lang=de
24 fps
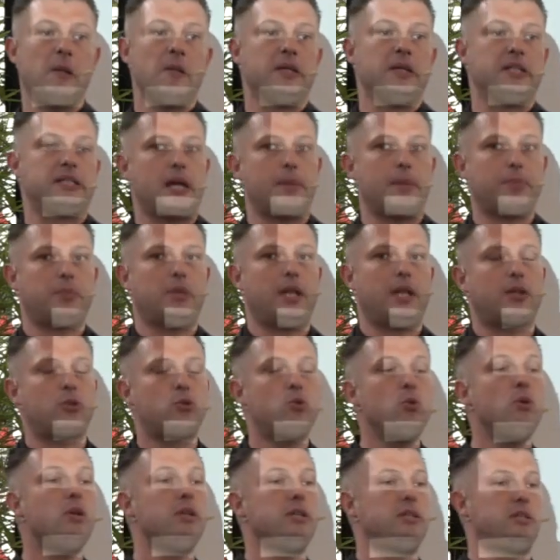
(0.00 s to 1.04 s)
Ich habe
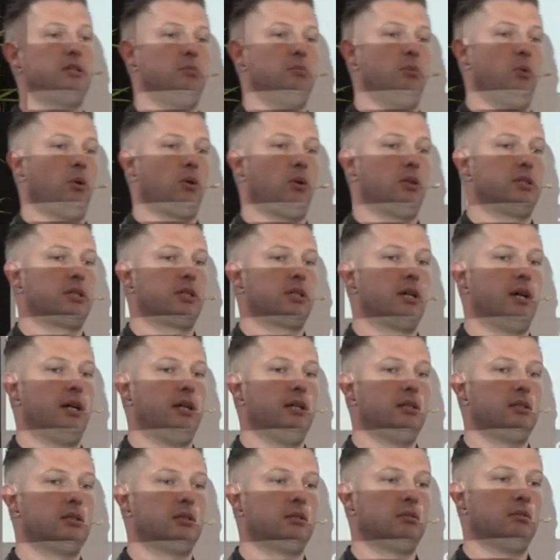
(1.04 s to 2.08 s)
natürlich die Möglichkeit,